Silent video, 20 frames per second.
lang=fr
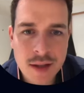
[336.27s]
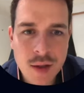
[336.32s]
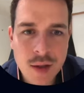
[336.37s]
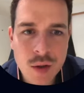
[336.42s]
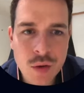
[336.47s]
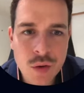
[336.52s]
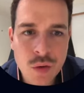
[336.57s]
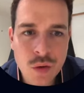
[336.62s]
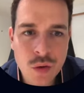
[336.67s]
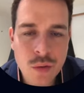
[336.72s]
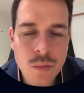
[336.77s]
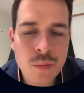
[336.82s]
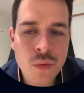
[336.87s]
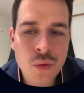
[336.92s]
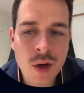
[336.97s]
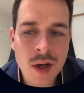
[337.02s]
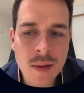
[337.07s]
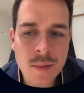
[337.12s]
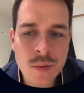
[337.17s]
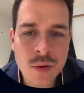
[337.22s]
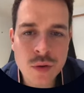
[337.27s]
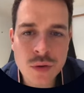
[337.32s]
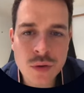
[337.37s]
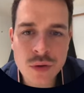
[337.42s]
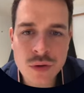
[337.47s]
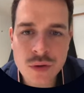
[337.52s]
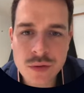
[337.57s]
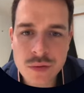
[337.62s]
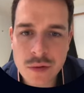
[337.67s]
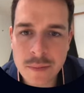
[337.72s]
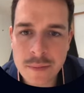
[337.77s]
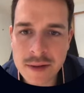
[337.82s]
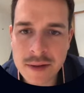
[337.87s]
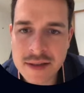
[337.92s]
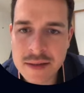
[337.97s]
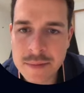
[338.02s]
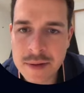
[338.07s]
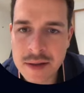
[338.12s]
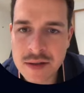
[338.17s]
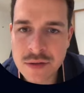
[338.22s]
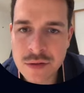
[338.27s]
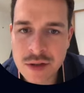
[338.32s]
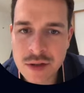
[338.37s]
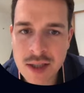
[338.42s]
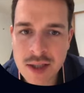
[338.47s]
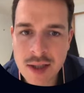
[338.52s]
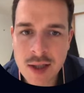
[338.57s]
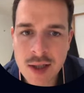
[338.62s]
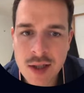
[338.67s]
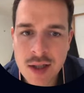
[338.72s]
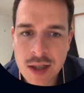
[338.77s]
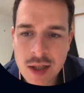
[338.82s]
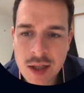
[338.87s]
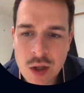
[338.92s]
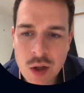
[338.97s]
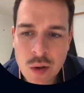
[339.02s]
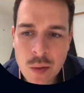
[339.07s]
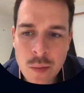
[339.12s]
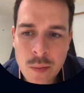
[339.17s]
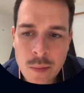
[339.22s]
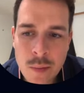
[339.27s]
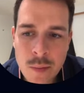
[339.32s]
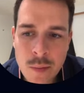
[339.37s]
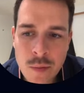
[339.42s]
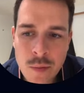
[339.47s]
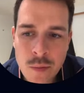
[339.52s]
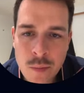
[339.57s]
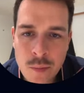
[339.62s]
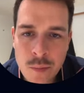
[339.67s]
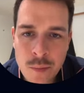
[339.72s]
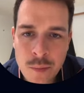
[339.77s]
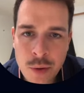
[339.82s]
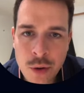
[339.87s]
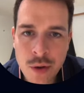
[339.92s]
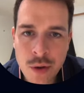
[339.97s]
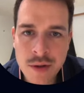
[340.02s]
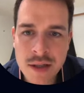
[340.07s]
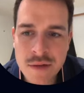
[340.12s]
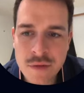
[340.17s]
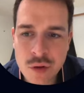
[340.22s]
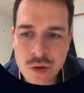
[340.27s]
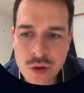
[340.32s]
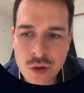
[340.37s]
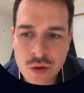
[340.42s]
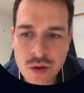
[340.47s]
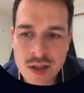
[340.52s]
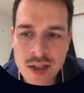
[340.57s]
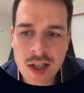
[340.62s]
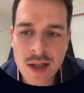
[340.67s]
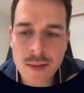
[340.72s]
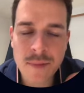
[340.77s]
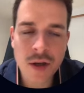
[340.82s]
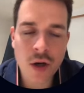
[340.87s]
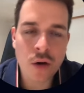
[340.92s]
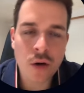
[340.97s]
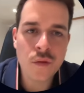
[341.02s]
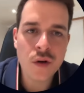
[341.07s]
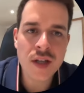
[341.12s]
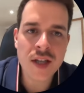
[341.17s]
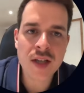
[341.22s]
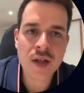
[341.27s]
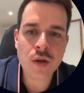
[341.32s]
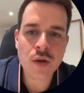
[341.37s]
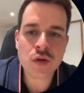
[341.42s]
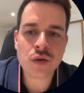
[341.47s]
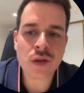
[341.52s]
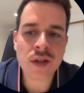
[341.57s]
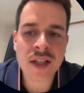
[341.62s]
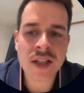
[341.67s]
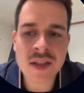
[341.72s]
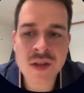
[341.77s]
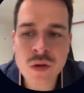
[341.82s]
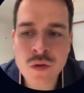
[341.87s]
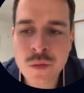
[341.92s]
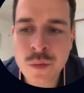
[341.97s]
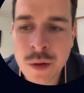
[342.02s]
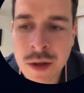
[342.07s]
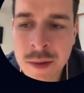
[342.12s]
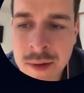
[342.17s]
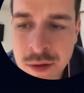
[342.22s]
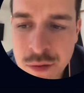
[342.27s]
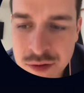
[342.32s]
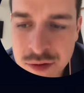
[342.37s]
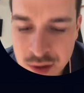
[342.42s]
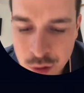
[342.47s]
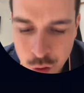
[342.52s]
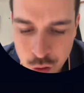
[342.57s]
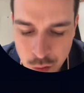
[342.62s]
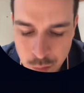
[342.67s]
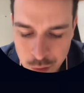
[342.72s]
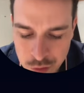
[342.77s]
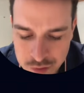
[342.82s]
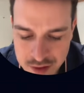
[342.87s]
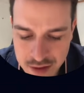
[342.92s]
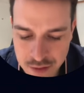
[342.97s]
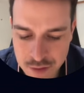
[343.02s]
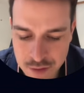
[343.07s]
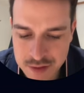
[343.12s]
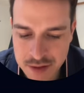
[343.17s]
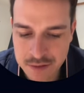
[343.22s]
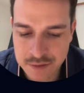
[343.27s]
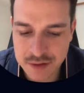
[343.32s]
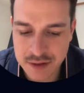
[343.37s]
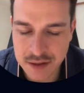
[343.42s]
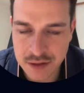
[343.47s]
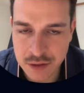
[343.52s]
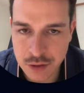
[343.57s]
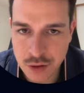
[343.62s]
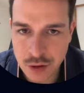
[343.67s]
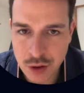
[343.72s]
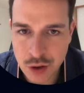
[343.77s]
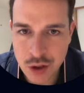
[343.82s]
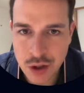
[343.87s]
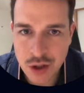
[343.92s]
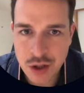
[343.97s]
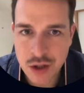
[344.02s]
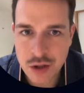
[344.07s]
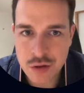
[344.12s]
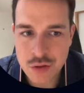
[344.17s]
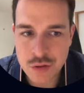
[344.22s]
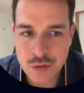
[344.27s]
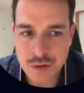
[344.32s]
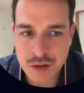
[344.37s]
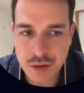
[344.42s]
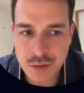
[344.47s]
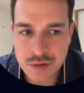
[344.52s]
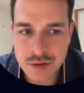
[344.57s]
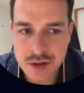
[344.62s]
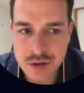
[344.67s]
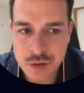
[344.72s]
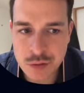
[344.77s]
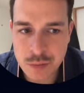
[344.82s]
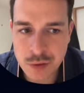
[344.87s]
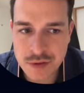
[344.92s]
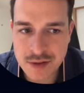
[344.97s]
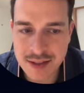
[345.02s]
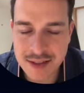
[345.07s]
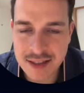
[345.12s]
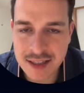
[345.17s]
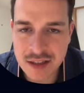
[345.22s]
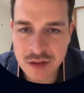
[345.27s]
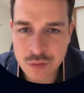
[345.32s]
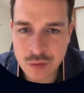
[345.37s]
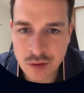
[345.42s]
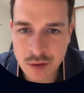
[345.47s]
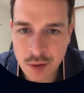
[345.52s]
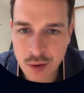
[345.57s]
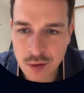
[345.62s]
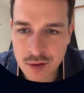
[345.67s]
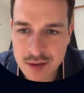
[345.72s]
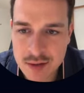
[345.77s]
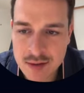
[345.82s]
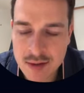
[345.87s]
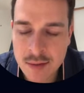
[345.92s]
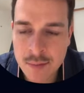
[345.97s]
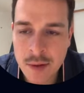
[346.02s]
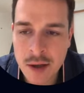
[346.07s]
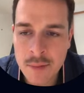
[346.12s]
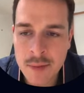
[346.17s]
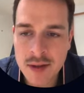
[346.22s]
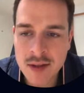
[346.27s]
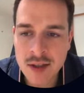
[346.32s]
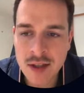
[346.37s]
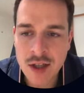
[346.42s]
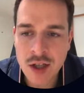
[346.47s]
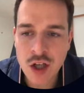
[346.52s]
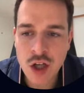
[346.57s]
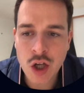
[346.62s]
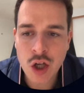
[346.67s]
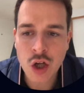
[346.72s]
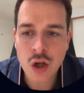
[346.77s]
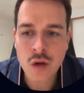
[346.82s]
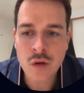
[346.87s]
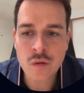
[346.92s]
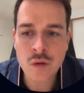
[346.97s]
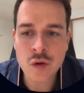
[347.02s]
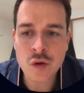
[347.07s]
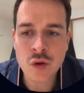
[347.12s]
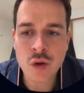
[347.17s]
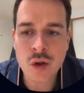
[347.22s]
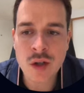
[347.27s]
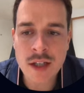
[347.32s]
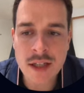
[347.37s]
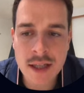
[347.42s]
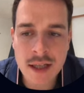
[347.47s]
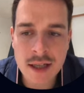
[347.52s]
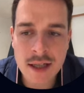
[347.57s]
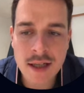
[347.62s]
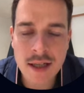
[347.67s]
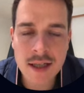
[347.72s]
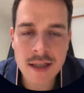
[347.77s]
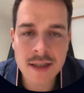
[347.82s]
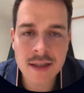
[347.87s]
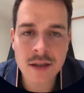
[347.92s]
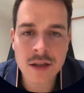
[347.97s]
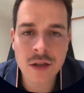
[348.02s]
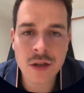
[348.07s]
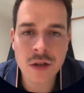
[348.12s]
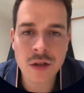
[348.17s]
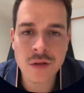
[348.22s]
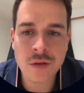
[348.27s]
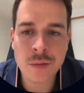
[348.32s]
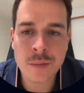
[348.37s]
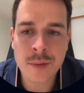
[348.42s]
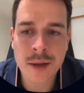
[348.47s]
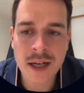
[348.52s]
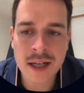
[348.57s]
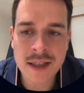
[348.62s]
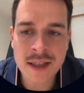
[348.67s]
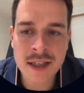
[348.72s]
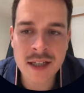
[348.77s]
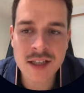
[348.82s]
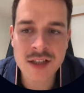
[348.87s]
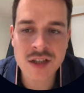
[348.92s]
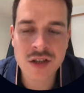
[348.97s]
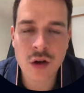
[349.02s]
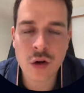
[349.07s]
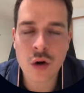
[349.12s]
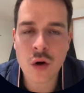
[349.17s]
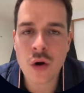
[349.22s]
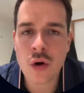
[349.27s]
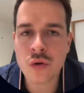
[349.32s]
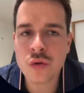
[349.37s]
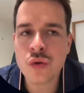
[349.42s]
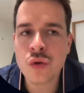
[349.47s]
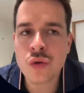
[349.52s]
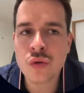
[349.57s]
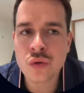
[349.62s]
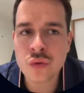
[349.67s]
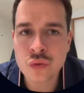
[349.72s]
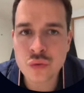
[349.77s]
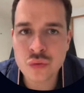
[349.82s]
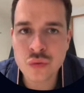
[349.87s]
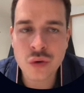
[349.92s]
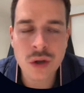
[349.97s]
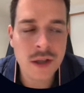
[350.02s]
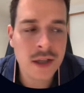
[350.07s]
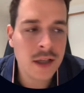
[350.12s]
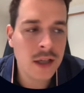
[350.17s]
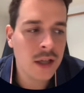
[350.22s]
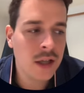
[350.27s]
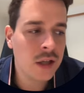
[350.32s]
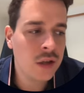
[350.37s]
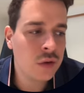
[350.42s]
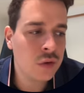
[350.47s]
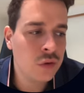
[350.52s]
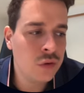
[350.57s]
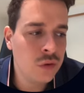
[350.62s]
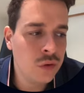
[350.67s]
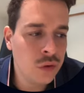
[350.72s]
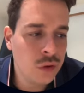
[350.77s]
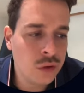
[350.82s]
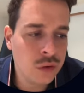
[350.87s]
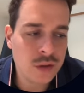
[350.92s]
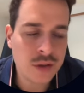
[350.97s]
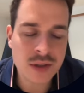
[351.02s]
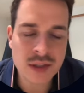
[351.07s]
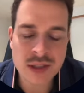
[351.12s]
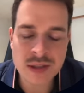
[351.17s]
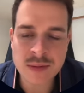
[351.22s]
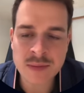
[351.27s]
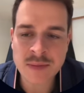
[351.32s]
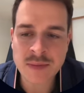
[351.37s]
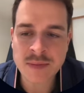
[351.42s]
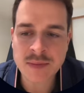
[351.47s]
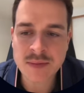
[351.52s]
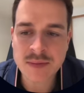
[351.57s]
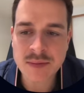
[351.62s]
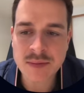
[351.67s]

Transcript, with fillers: de points bonus. Donc passez par ce lien. Prenez votre lien, envoyez-le sur les réseaux. Vous pouvez le mettre aussi en commentaire de cette vidéo. Je ferai aussi, je pense, un trait de Twitter. N'hésitez pas à mettre votre lien euh, de parrainage en dessous de, euh,